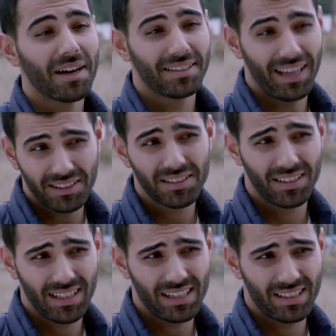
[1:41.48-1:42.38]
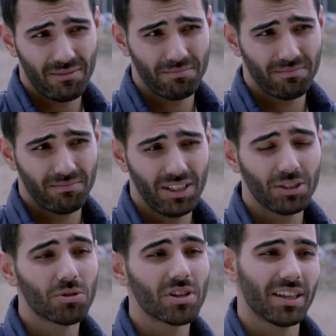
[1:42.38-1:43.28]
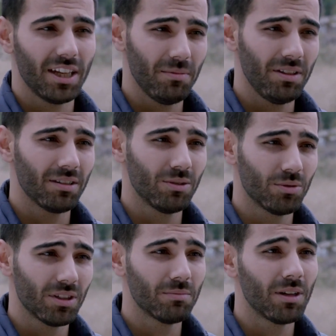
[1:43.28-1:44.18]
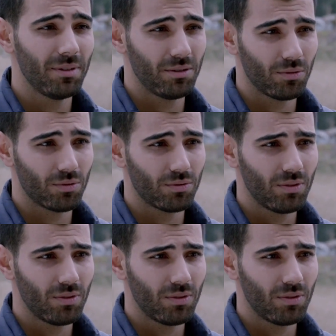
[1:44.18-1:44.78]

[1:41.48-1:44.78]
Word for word: Bien, haré lo que quieres. Pero si me voy ahora, iré a hablar con tu novio.